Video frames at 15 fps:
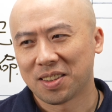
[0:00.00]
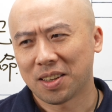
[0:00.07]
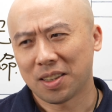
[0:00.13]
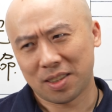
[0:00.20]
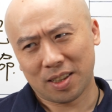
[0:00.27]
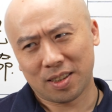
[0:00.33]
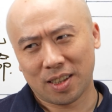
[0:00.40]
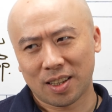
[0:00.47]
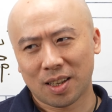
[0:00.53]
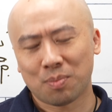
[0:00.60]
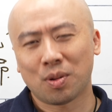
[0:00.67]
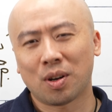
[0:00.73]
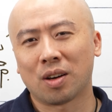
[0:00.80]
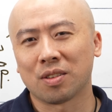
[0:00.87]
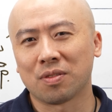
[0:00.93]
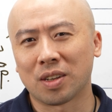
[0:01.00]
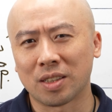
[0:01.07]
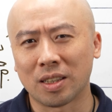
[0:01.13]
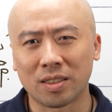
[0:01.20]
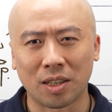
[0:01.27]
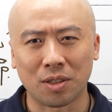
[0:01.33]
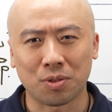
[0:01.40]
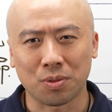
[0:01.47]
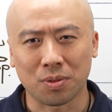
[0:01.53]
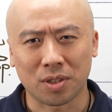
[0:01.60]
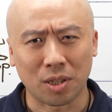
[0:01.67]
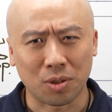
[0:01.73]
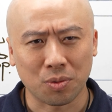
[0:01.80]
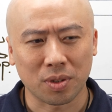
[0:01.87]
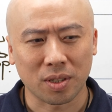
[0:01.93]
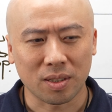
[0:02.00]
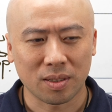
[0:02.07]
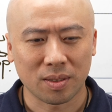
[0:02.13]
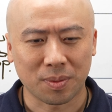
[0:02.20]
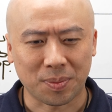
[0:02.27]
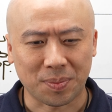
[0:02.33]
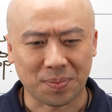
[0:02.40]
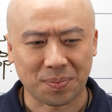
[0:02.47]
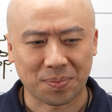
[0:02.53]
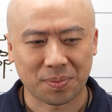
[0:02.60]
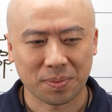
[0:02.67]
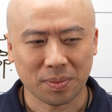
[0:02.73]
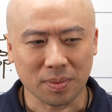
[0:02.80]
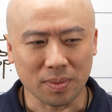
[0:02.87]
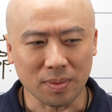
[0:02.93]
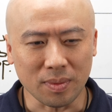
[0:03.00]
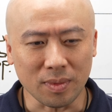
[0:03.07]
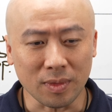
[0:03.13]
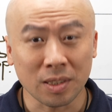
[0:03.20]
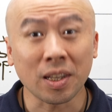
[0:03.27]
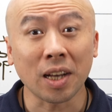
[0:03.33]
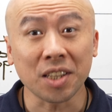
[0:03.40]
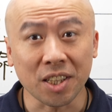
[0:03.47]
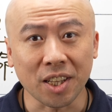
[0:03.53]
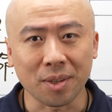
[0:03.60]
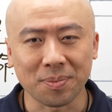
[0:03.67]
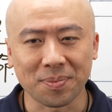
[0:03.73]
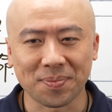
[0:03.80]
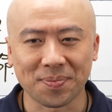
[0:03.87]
那现在那个不好的房间谁住谁住呢？他弟弟。